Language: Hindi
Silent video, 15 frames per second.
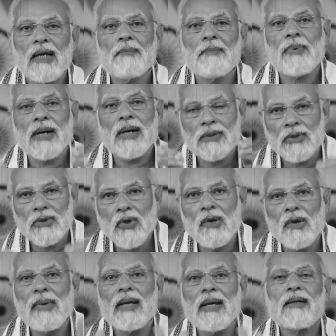की
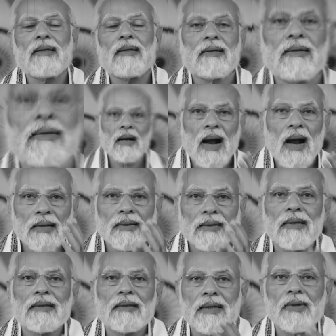भर्तियों में
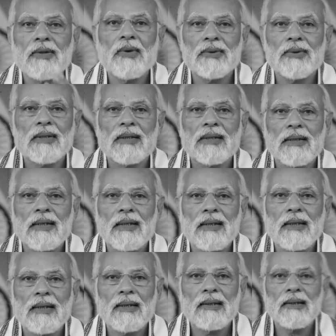राजनीति होती थी